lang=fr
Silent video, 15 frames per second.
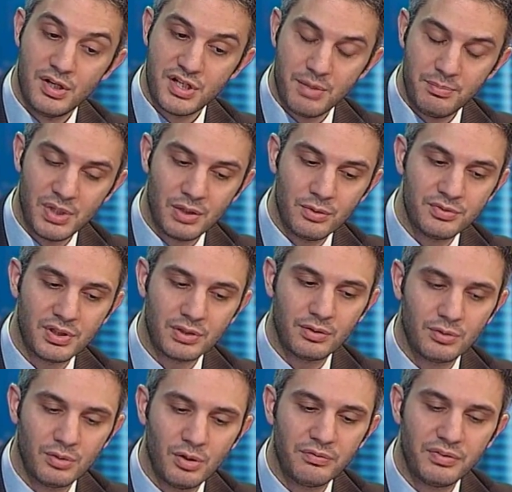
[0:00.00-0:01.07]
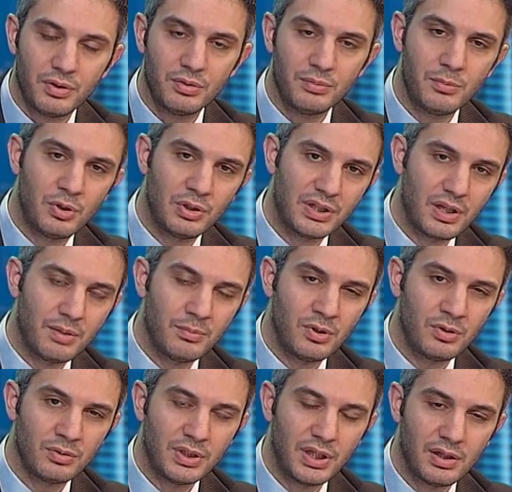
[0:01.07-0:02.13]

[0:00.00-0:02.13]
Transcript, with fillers: J'aime bien le secteur de l'environnement également.